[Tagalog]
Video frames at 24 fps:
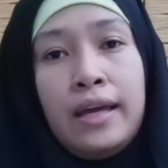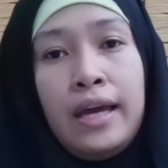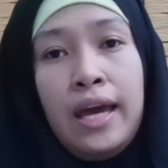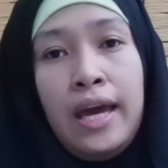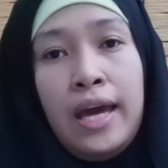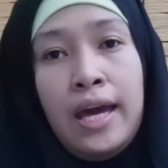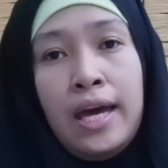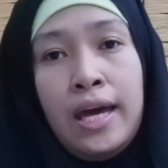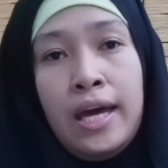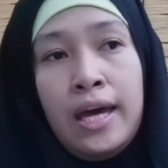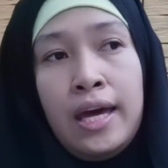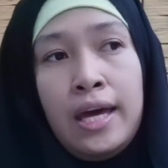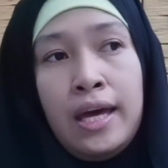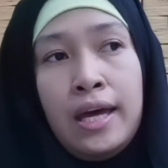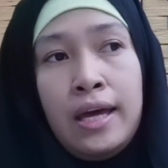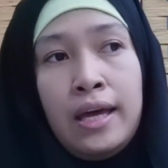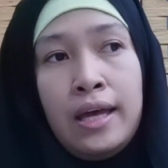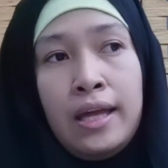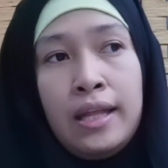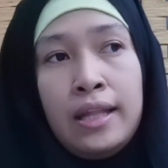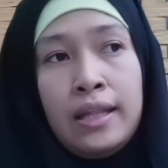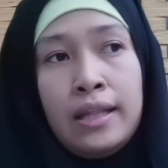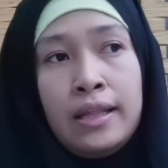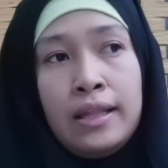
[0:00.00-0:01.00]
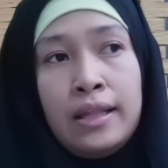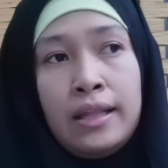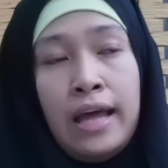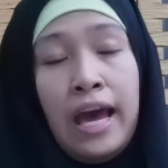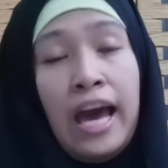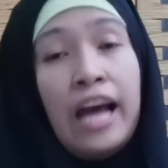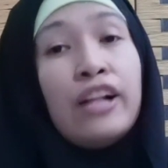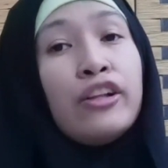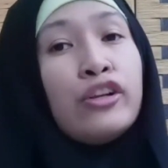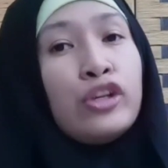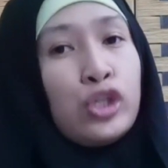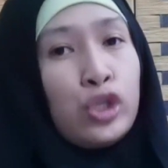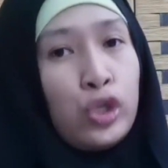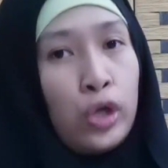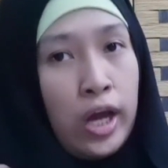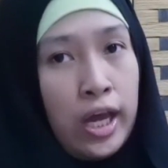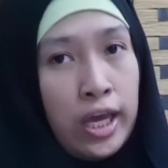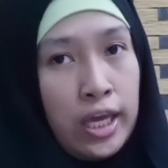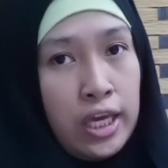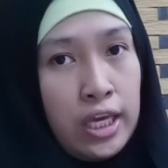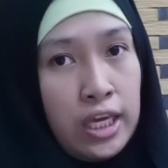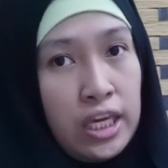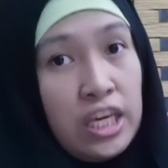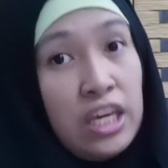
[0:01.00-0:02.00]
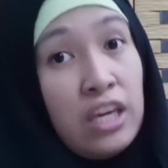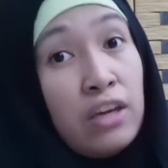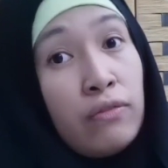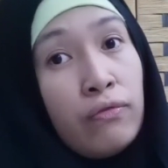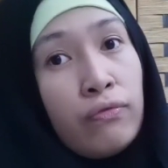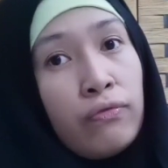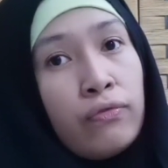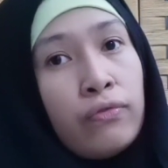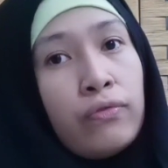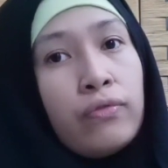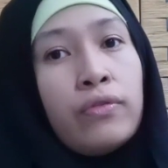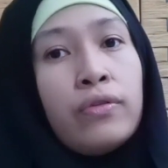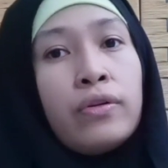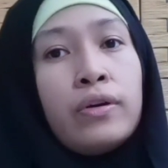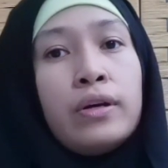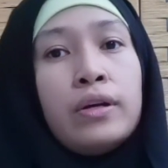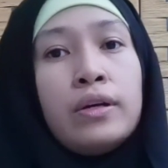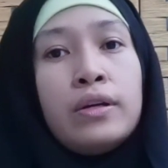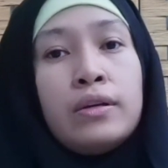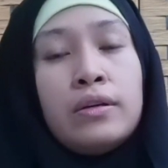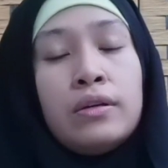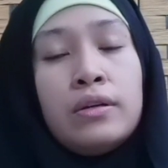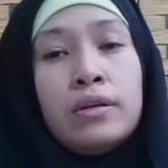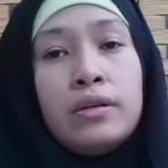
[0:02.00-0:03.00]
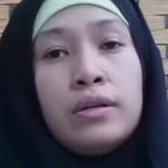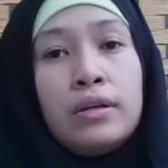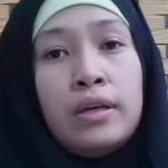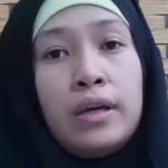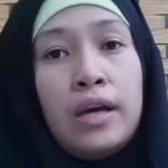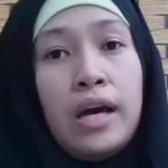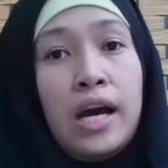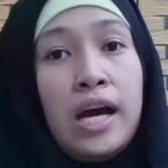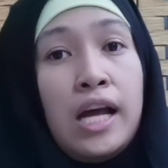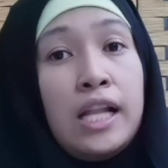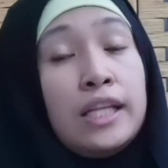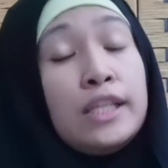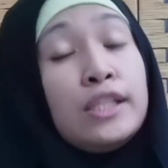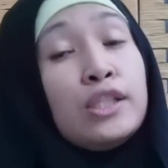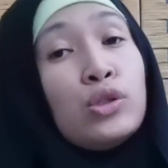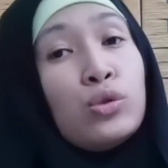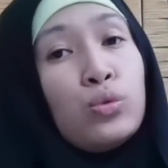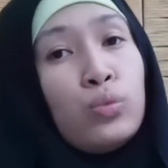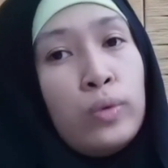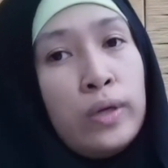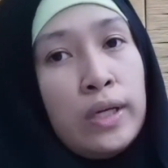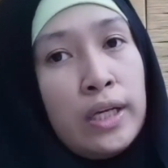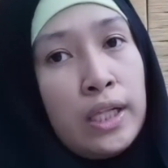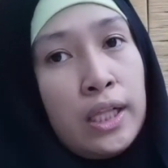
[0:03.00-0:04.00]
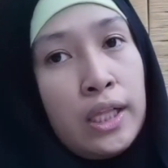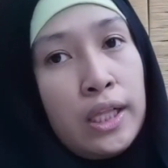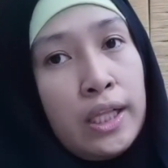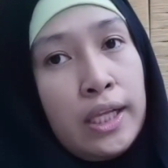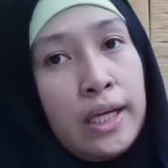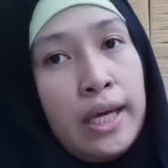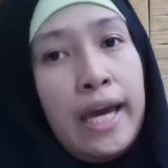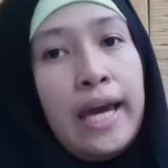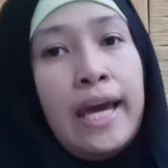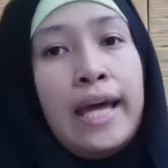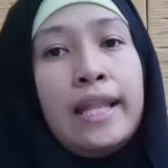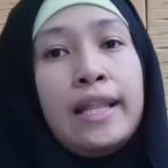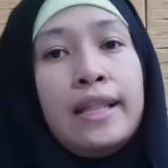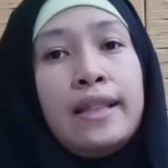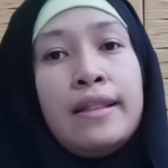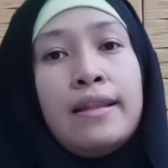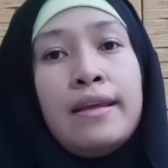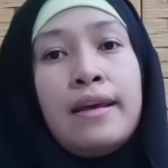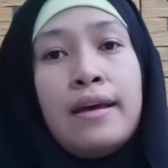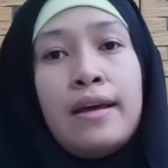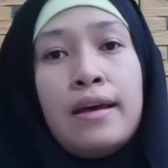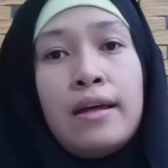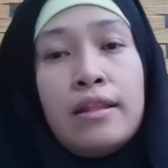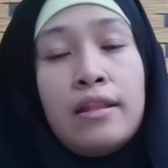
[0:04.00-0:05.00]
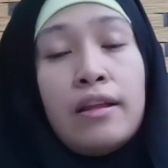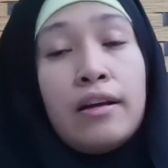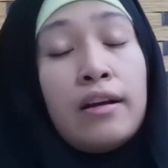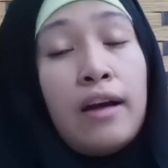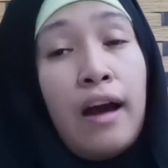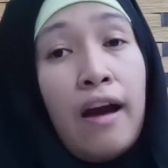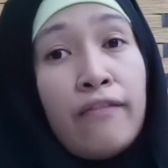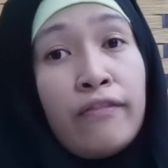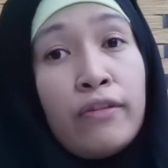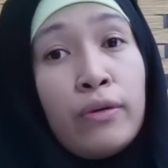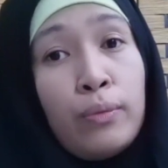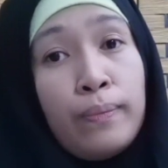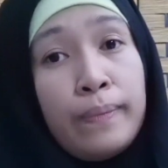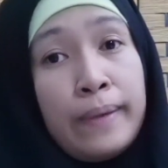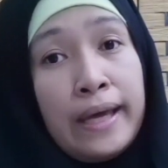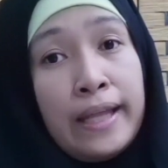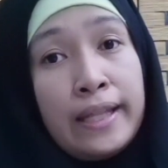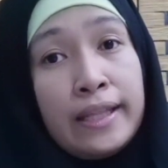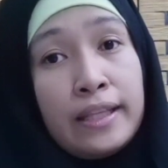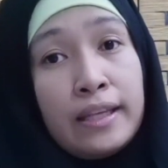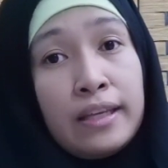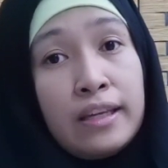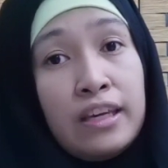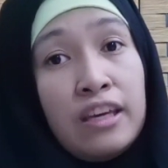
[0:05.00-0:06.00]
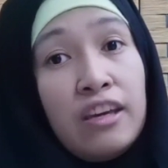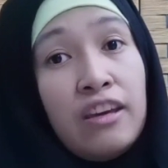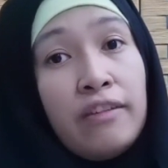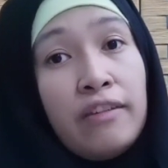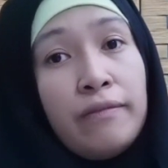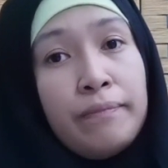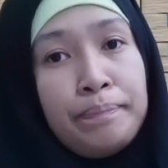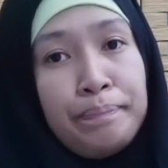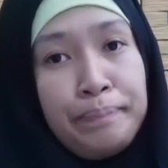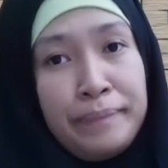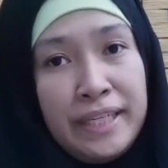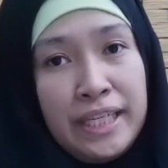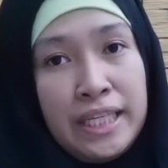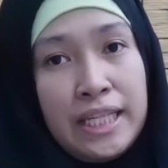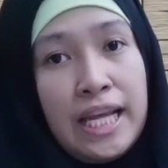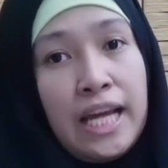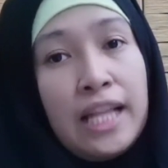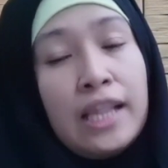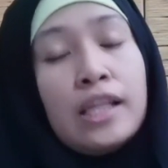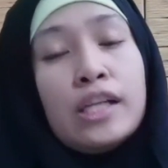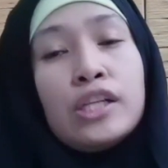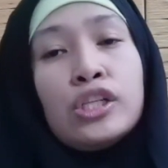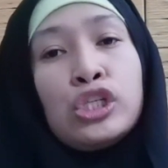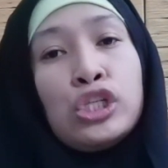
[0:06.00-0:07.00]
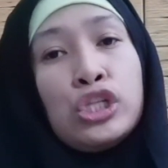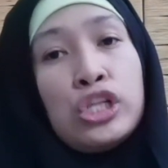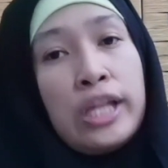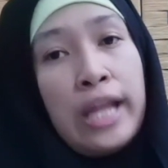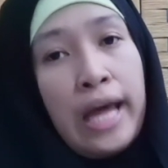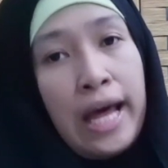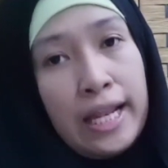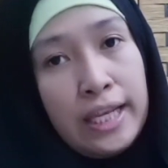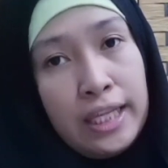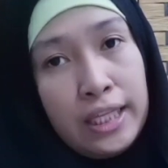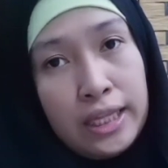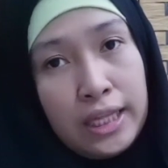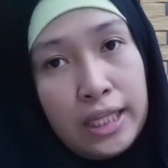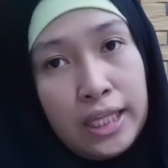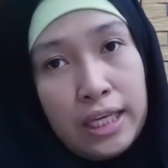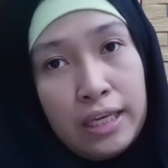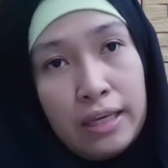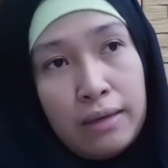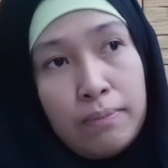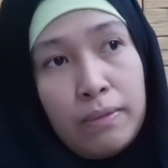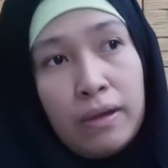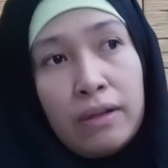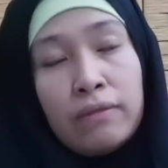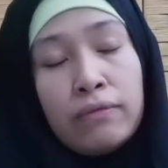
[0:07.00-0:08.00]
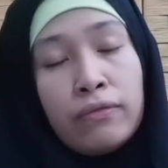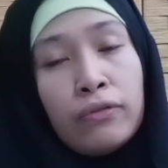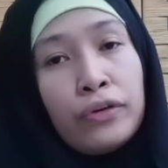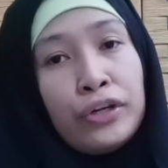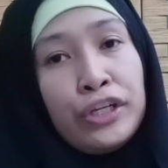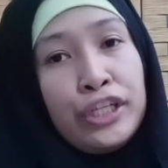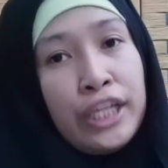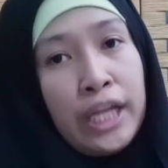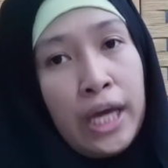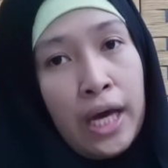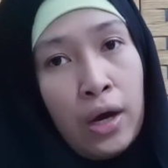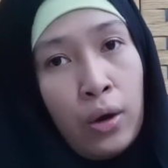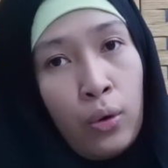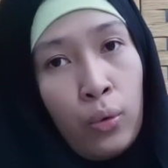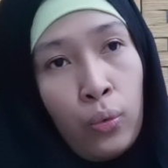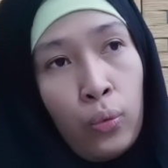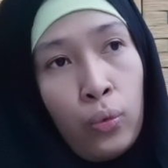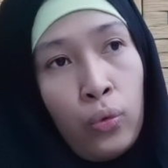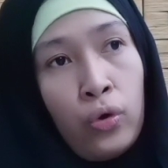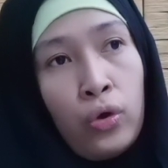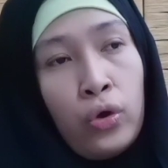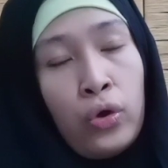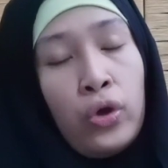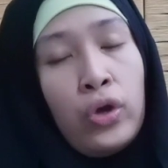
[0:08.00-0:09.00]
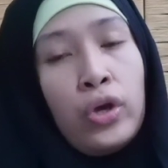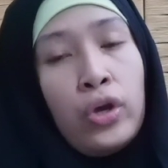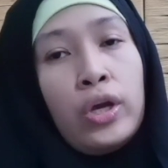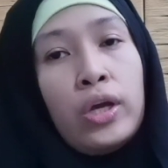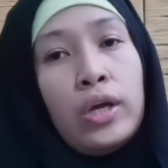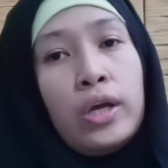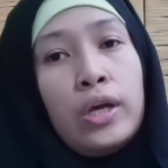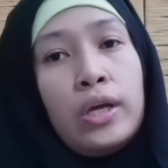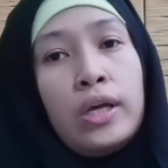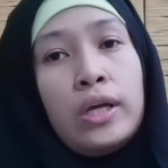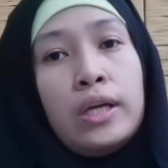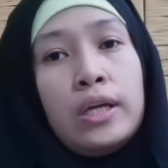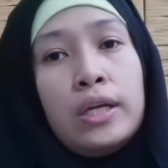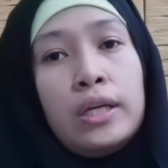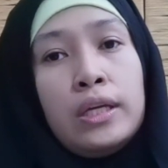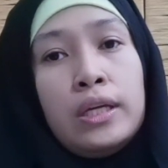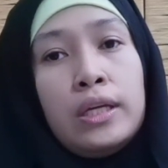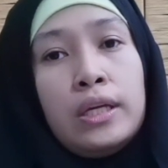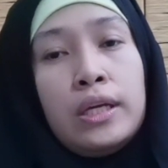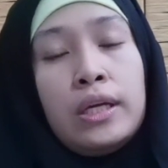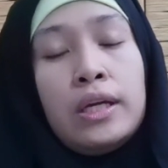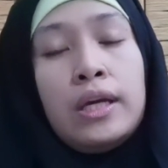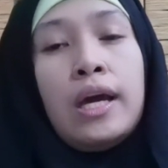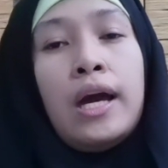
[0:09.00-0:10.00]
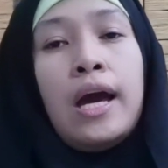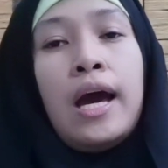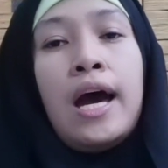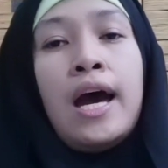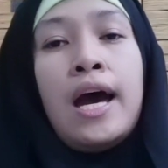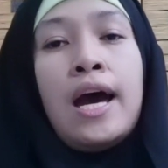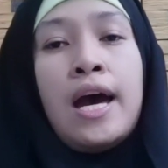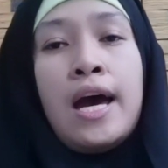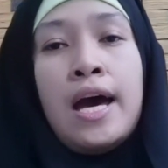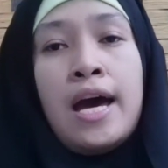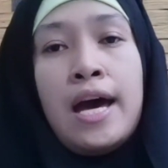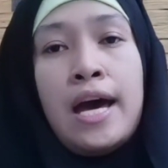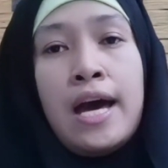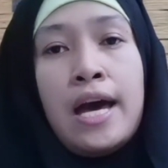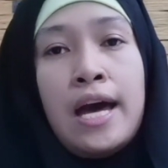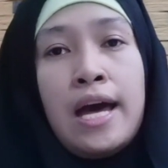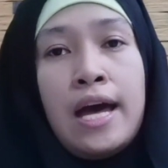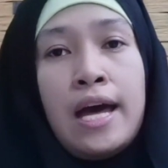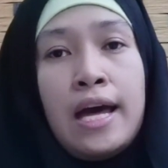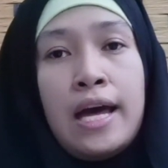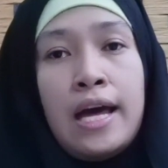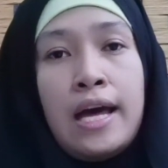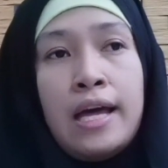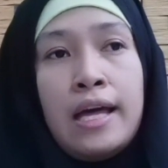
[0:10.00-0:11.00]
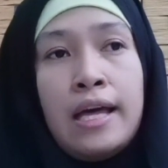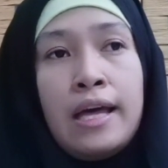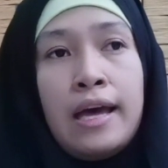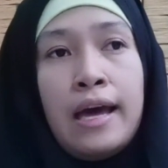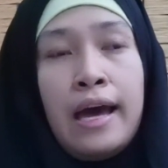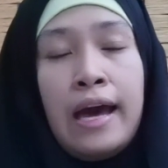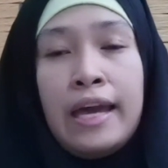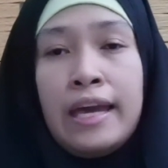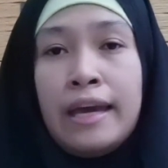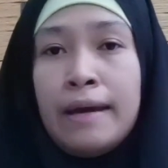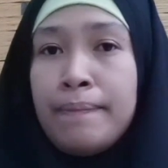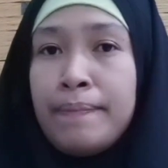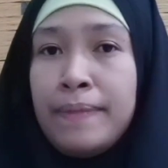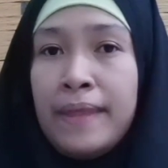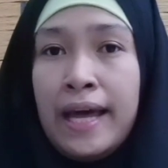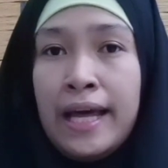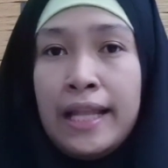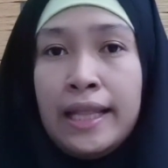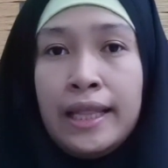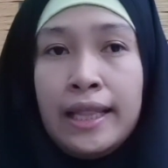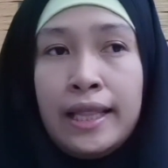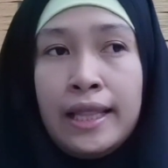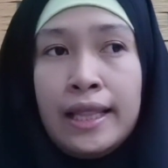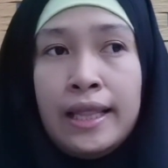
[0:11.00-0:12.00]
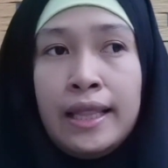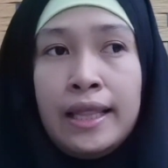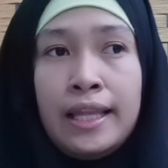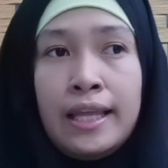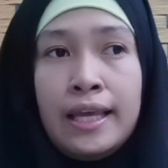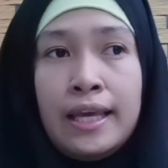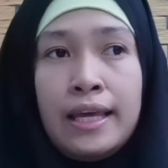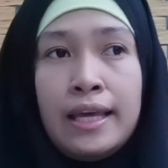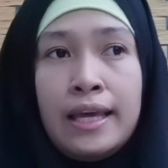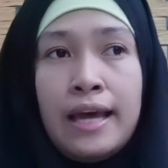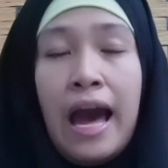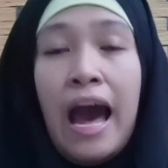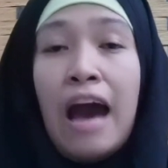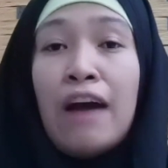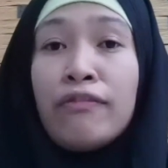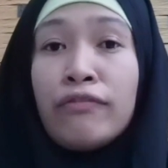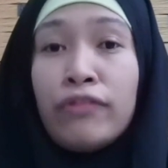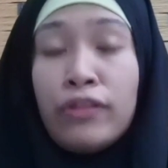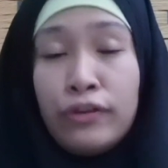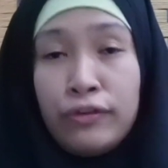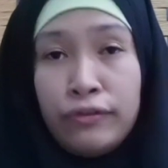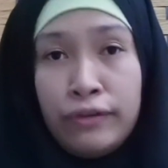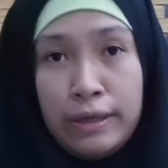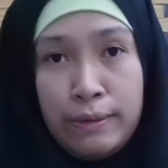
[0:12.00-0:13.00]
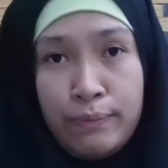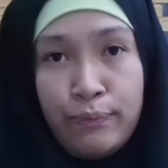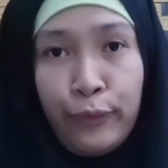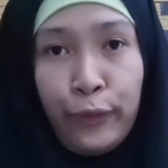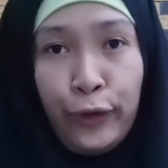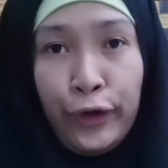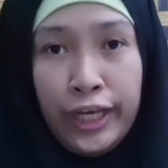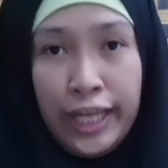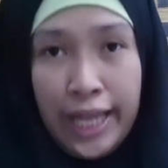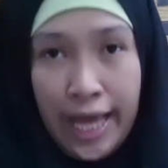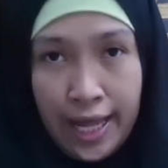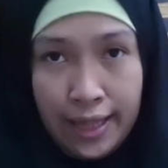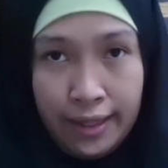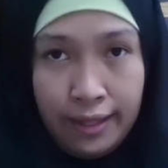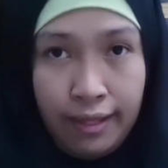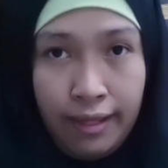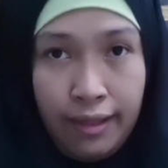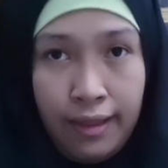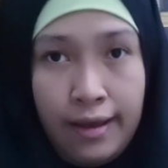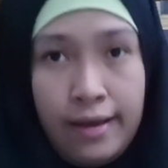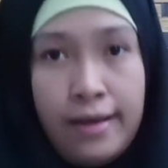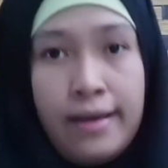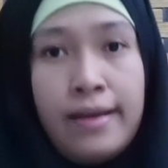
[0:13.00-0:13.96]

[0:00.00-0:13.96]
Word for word: And I'll try if Alice will and the government give me that nationality. But for now, uh, I am not aftering for that.